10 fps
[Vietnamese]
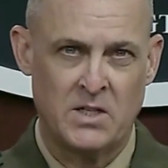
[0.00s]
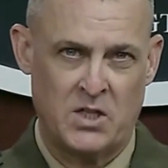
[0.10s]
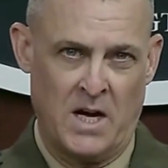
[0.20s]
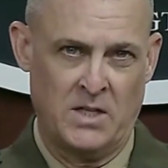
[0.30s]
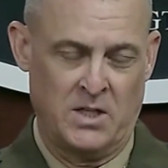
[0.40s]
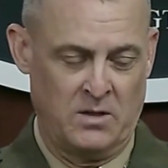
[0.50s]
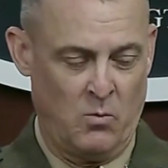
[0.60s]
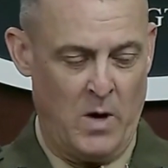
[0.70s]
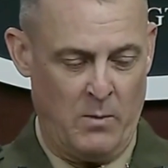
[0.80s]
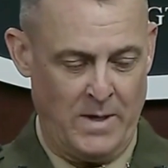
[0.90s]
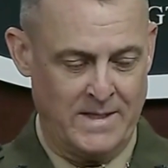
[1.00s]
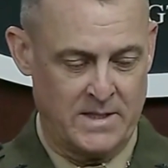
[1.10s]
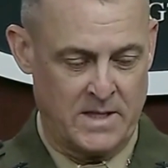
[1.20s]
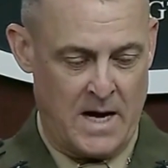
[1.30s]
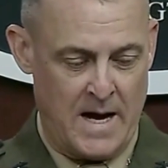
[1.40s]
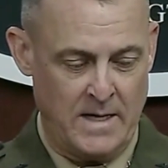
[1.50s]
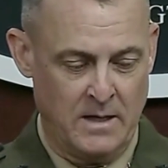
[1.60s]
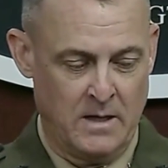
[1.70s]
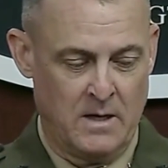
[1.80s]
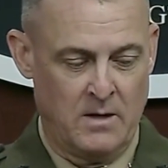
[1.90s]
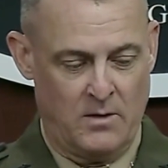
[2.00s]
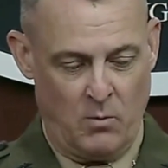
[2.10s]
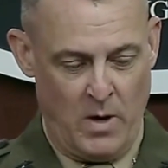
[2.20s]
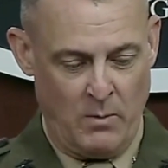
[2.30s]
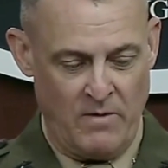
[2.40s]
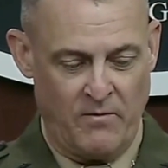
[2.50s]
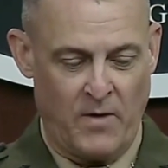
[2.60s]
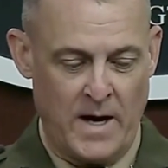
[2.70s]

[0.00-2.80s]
tình báo Mỹ, Nhật, Hàn sắp họp ở Seoul.